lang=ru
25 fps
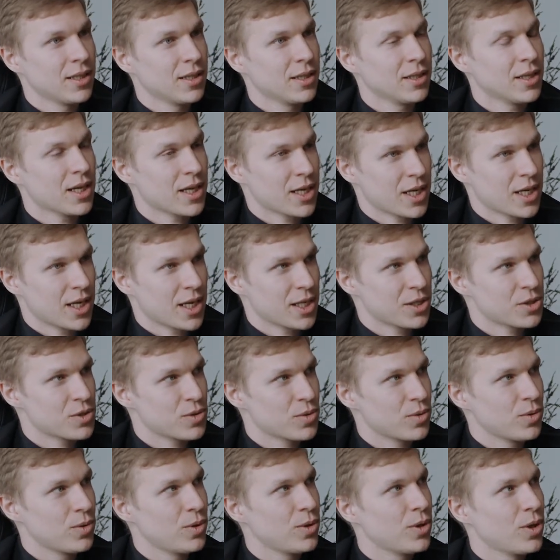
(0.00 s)

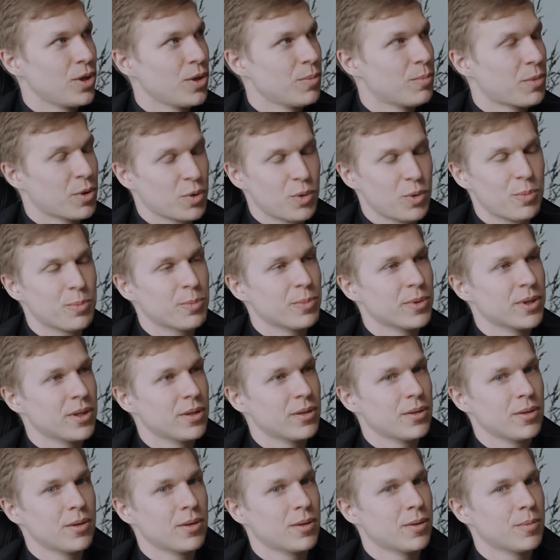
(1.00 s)
локацию. Могу
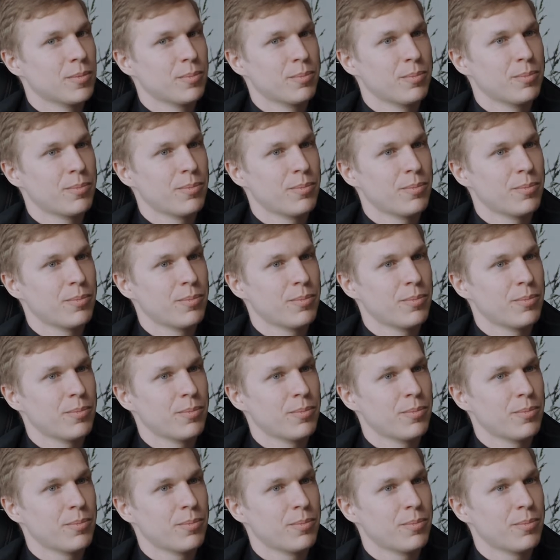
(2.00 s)
э,